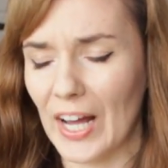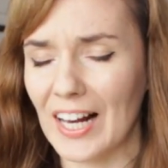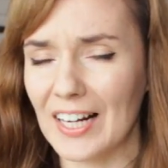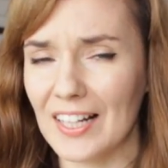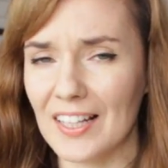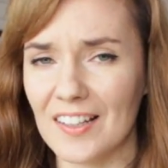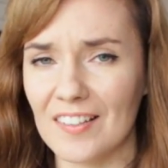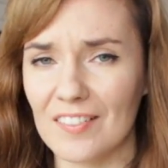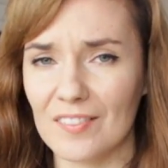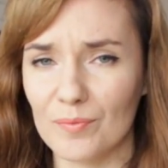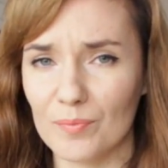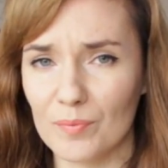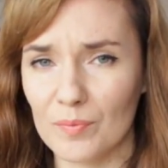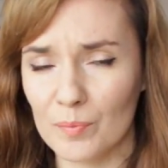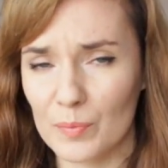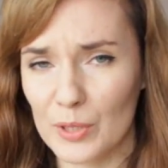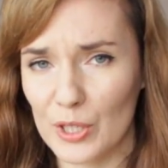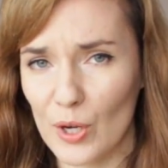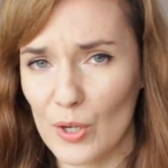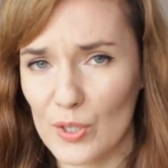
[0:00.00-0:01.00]
ale
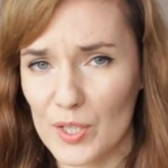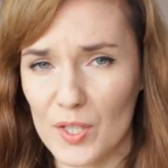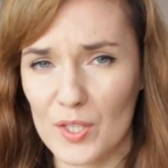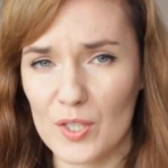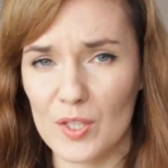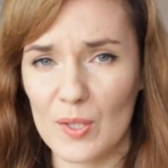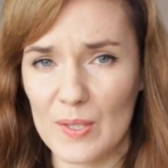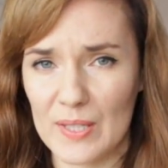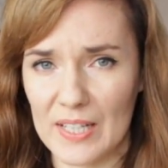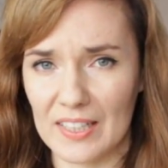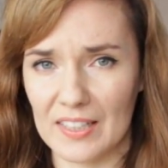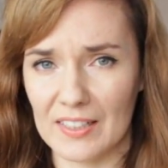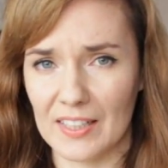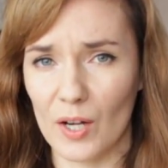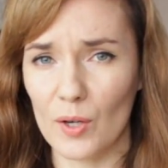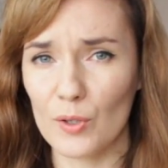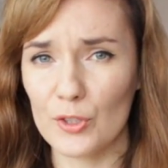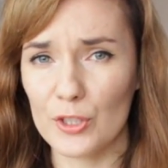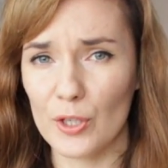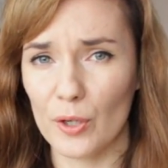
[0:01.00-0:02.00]
mm, przechodząc do
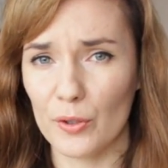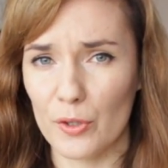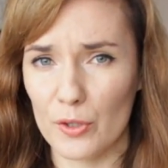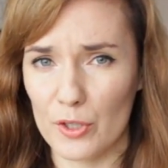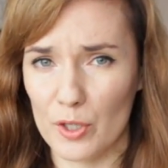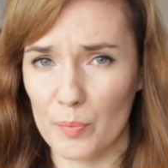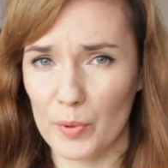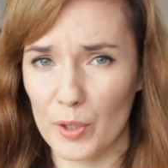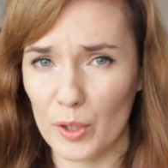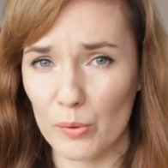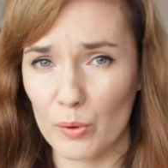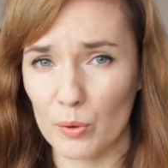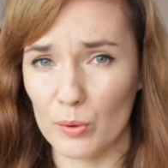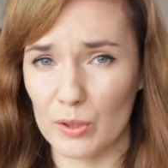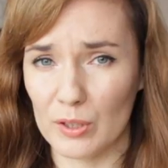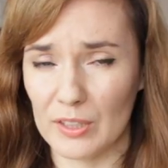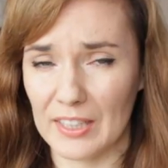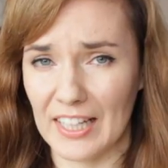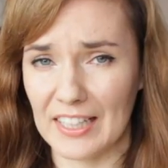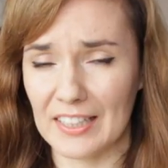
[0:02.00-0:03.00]
sedna, chodzi o to, że
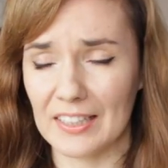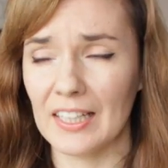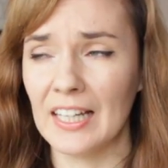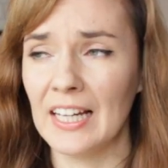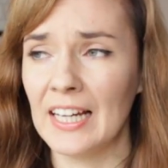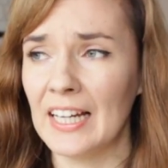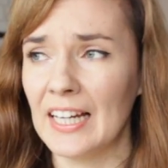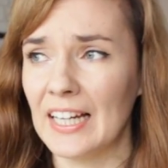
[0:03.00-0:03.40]
produkt ten,